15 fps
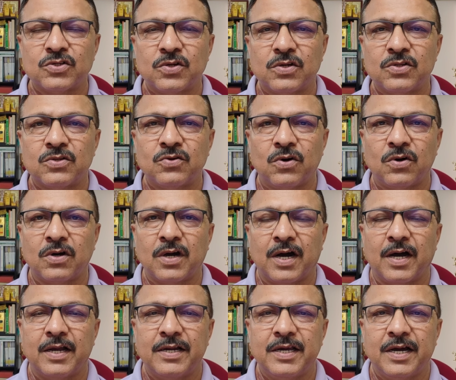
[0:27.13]
दोस्तों दो
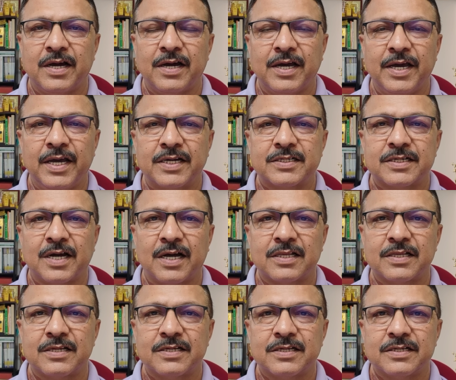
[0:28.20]
कहानियां एक
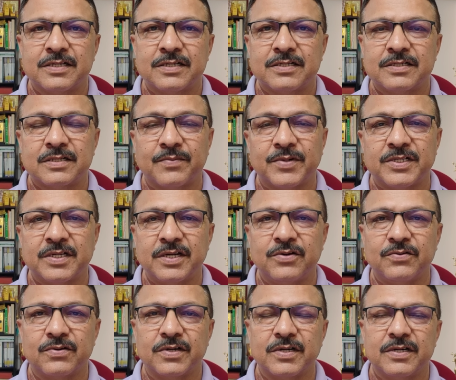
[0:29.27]
साथ
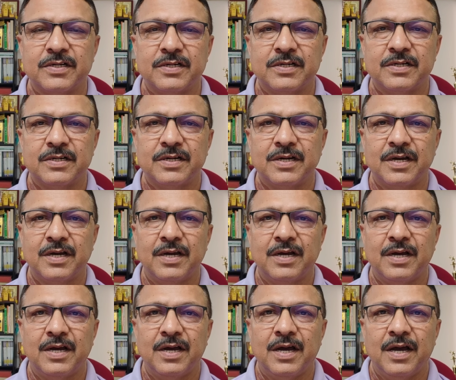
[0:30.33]
समझनी होंगी
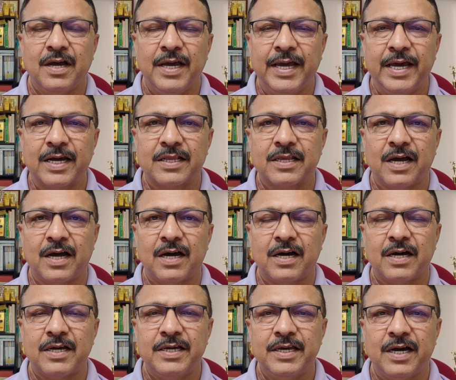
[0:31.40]
एक था
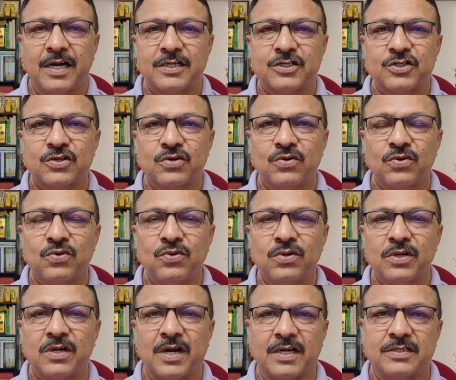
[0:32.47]
अयाश
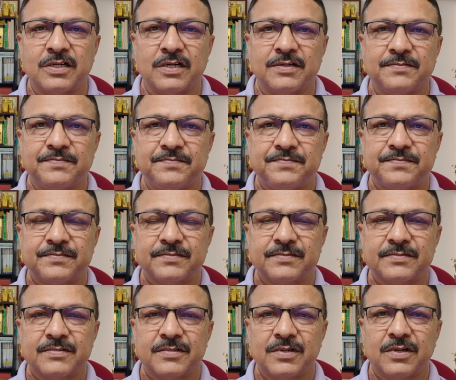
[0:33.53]
क्रूर राजा
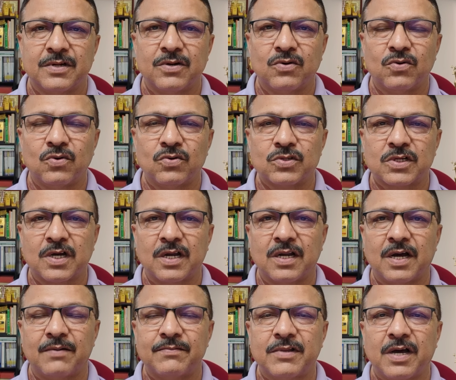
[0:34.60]
उसका
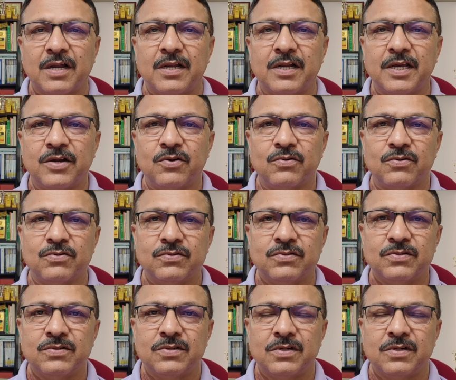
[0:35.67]
नाम था नीरो